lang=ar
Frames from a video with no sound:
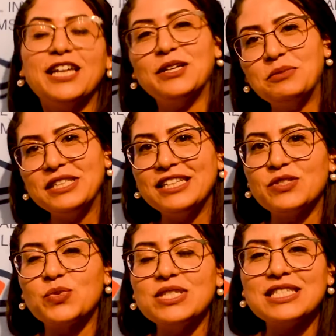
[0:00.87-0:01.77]
منال آه،
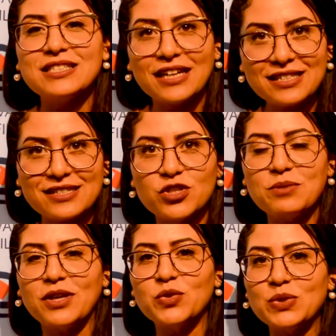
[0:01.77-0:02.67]
السويسي رئيس
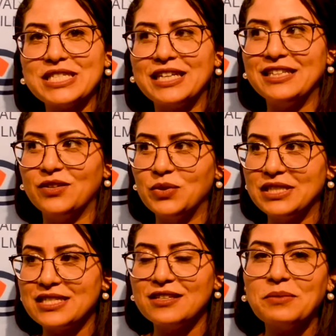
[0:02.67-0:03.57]
الجامعة التونسية لنوادي
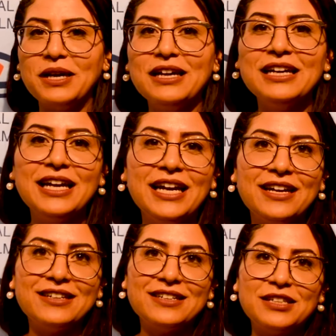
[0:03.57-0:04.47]
السينما
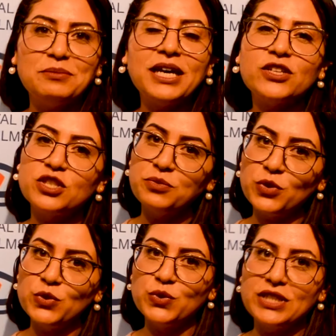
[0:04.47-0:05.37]
آه، مهرجان
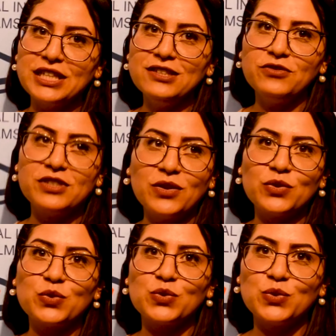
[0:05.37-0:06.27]
بعيونهن في
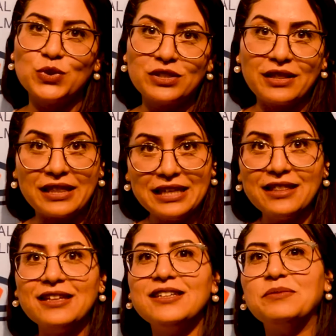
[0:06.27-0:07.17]
دورته
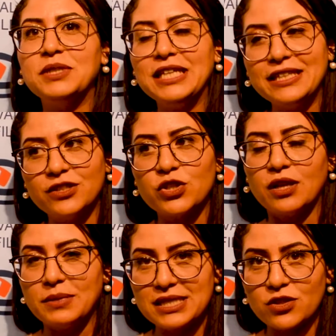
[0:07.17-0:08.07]
الثالثة من 11
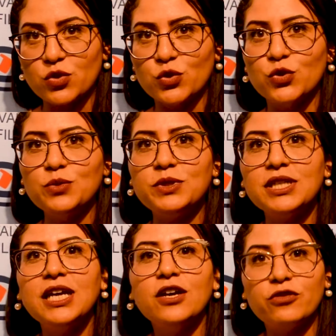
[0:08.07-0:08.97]
ل 15
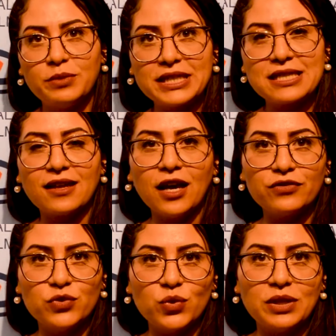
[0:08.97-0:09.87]
أكتوبر في المركز
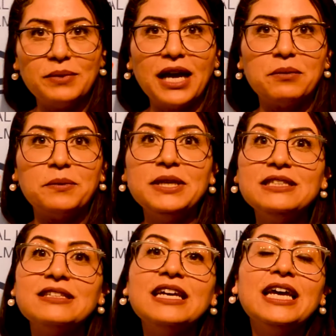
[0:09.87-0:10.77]
الثقافي الدولي
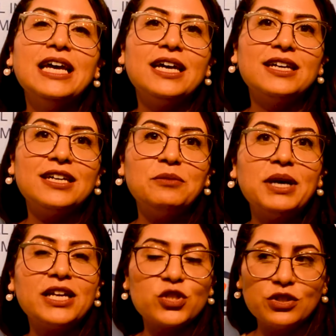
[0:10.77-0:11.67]
بالحمامات آه،
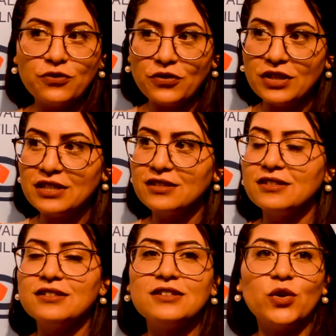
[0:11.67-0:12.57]
المهرجان فيه
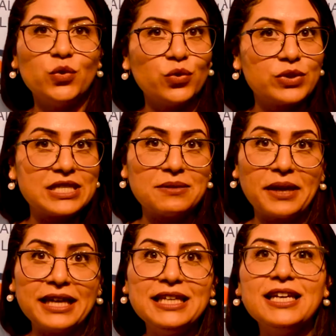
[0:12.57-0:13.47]
عروض
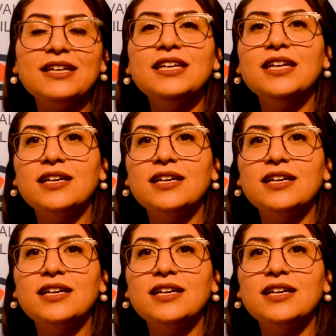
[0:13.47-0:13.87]
سينمائية